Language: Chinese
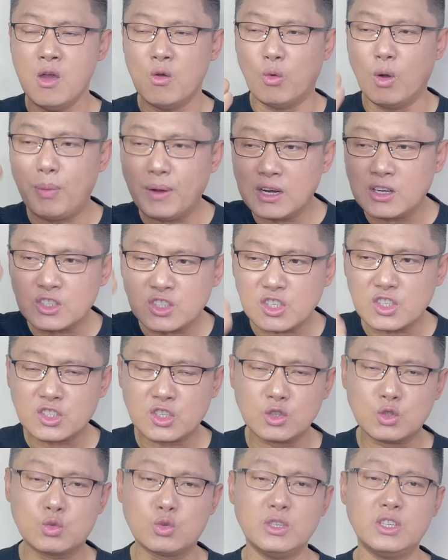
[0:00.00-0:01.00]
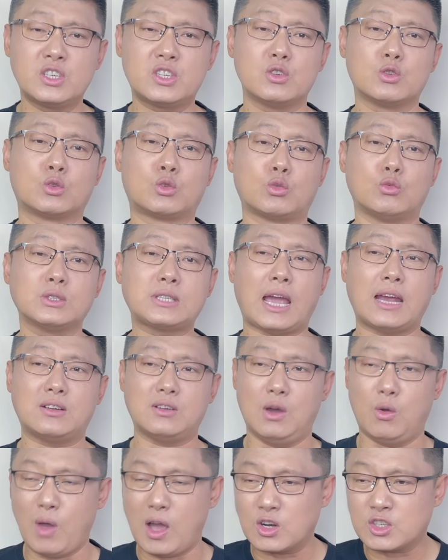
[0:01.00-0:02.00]
我不能支持军事独裁
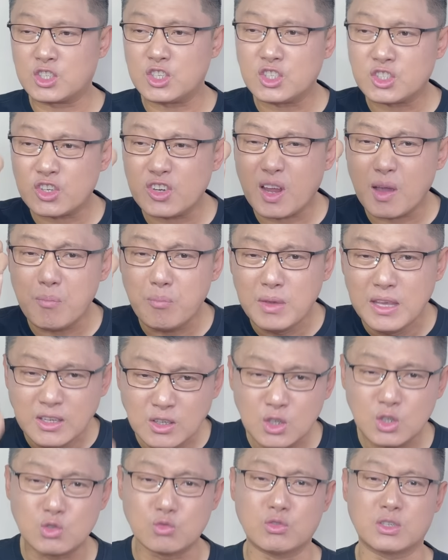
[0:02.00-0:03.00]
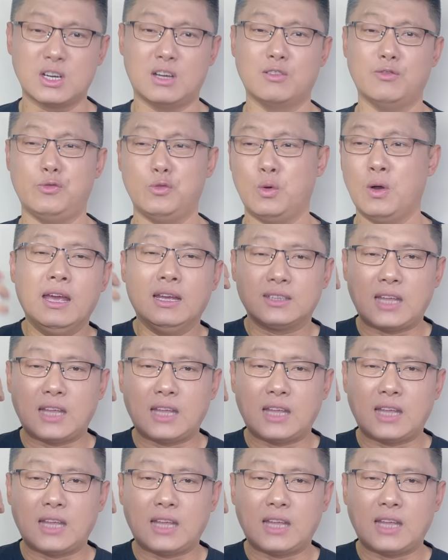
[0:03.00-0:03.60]
者，我要支持一个民主政府。